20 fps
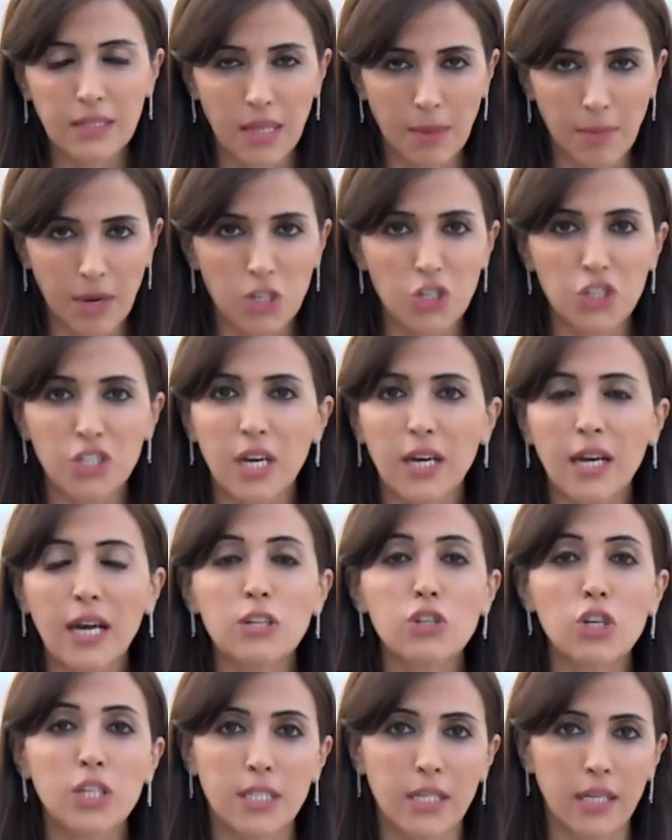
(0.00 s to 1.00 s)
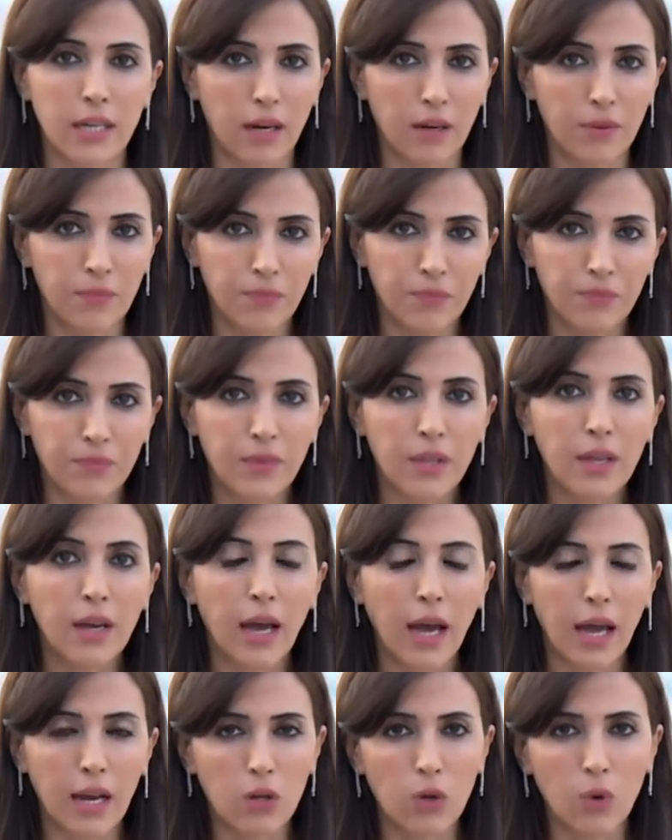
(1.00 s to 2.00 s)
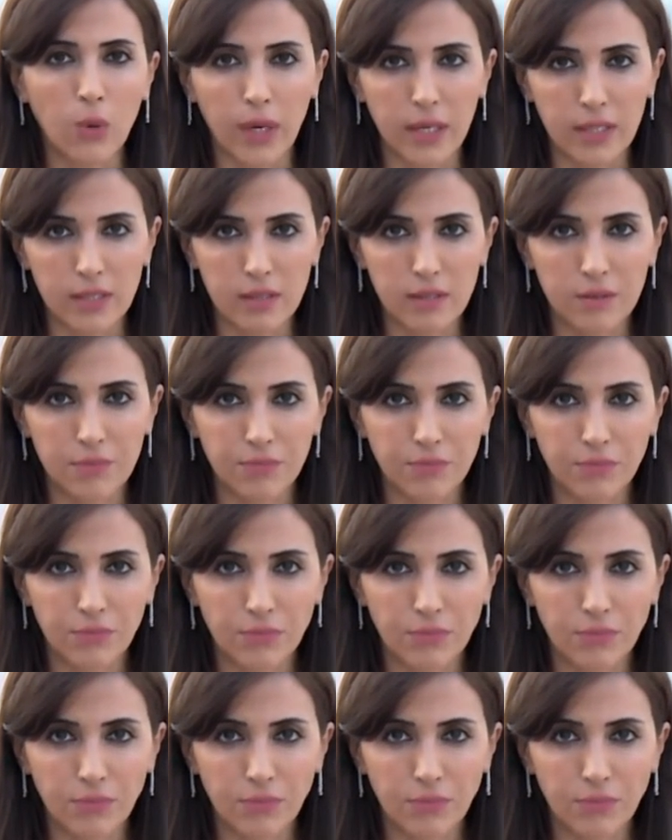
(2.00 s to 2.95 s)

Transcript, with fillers: سمر شجاق الجزيرة الكويت